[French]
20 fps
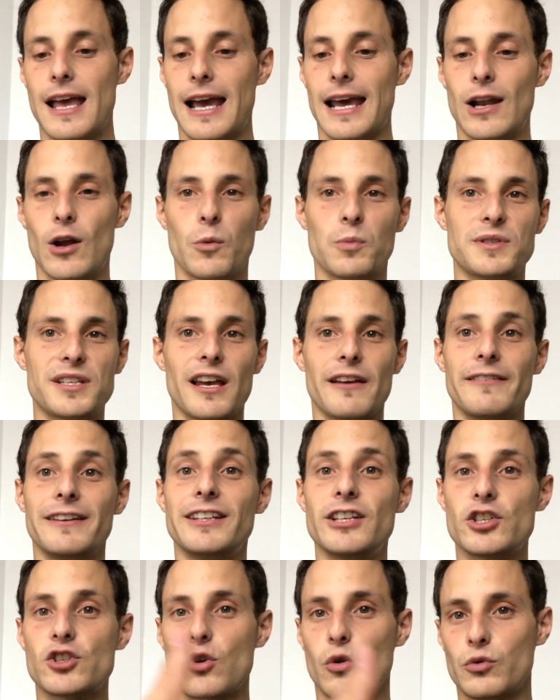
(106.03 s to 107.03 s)
Elle a
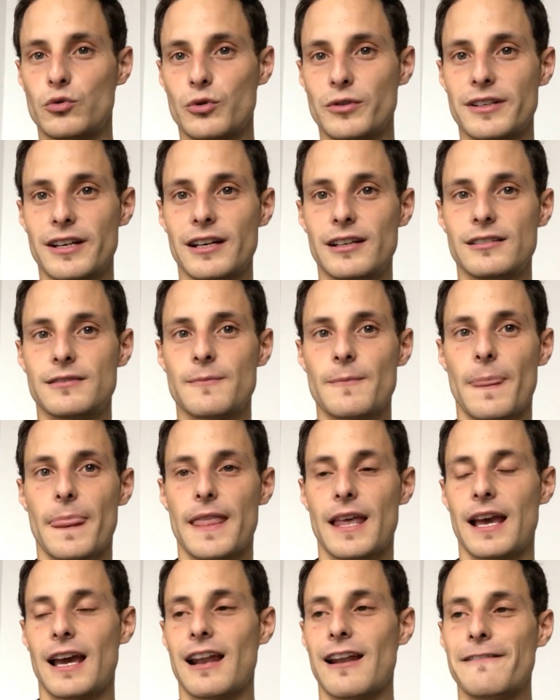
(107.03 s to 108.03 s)
observé des gens autour d'elle,
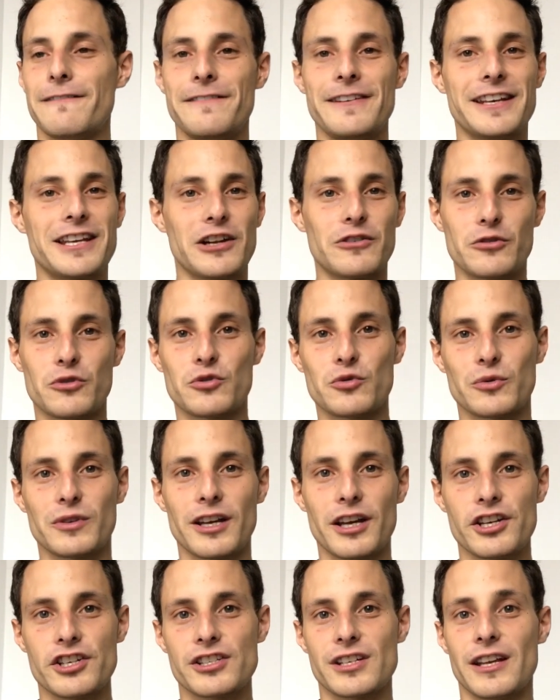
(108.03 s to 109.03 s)
elle a fait quelques
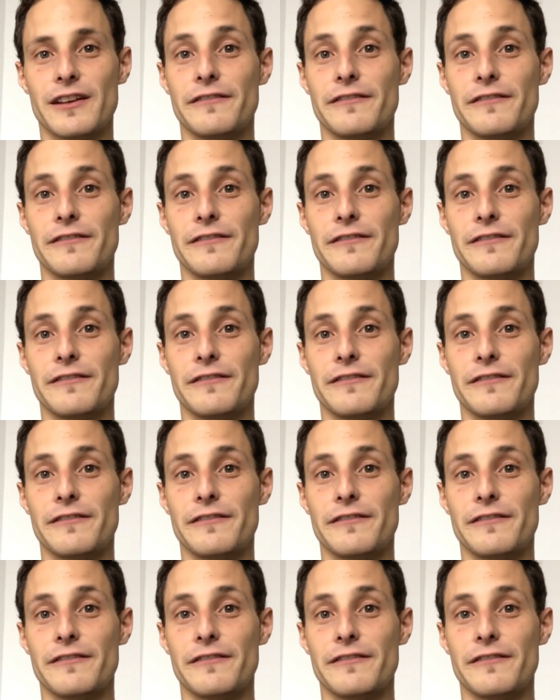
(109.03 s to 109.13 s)
sondages